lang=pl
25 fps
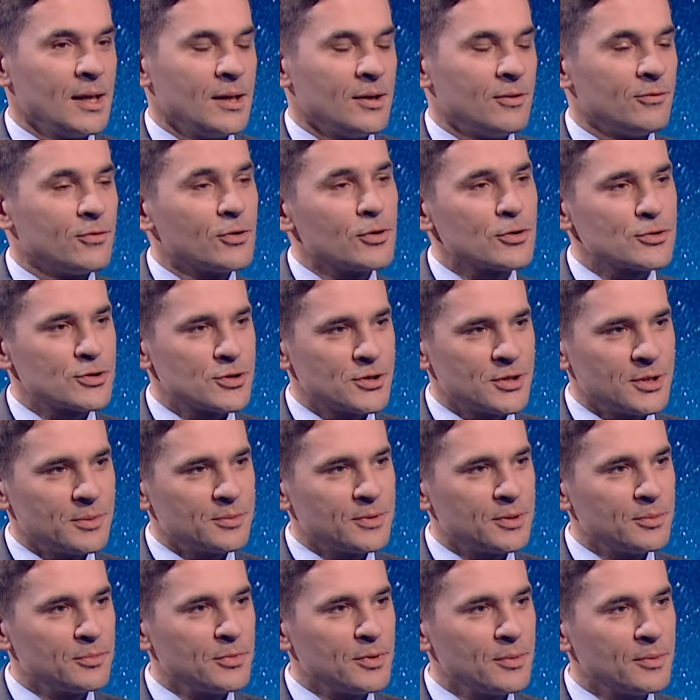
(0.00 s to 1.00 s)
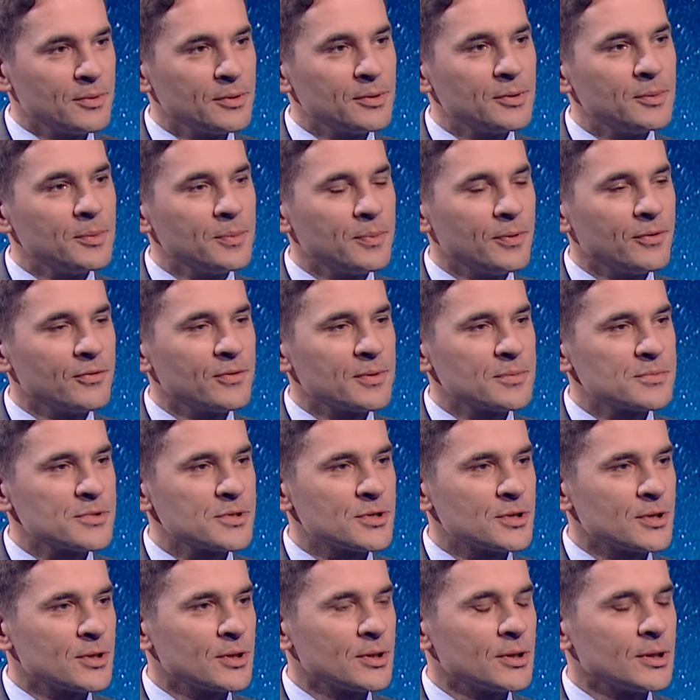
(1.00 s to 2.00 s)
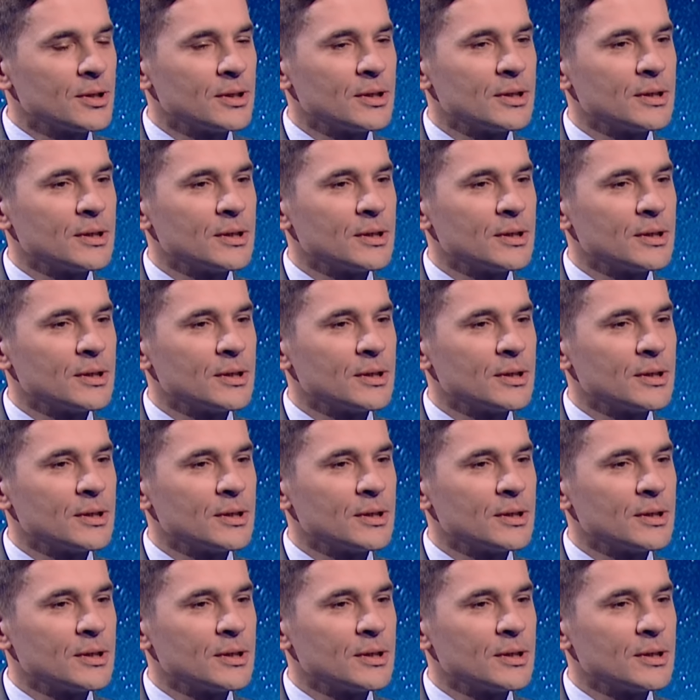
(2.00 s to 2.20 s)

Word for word: Wykorzystam ten moment i powiem, że